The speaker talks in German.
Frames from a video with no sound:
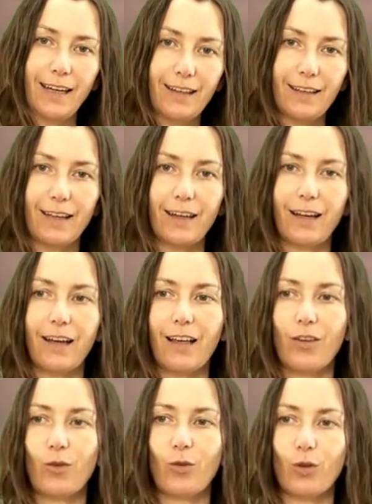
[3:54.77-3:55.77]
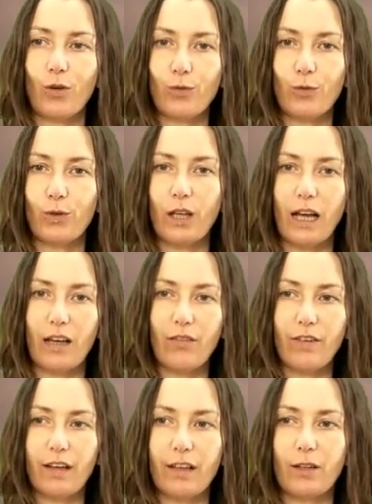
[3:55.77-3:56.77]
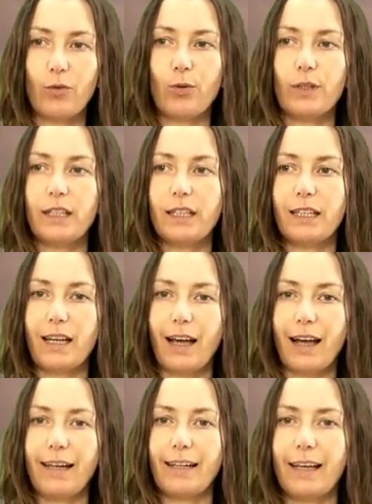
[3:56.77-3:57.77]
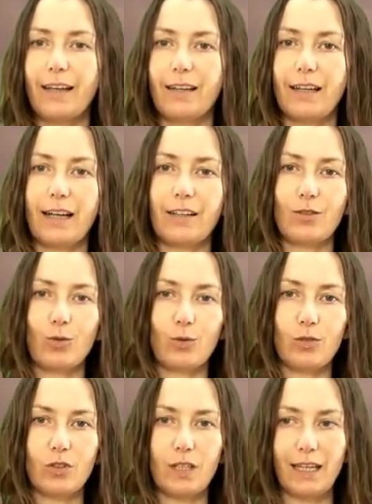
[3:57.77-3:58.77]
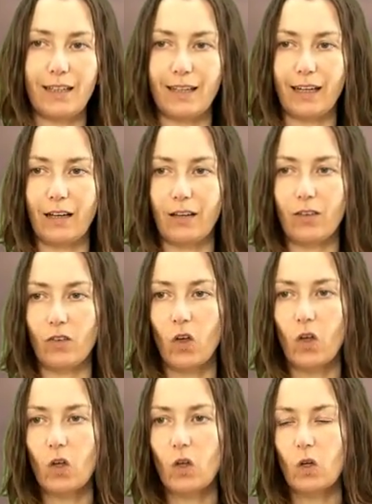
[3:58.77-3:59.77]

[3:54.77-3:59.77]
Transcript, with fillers: Technik, also Soft und Hardware, natürlich Teil der Interaktionstechnik ist.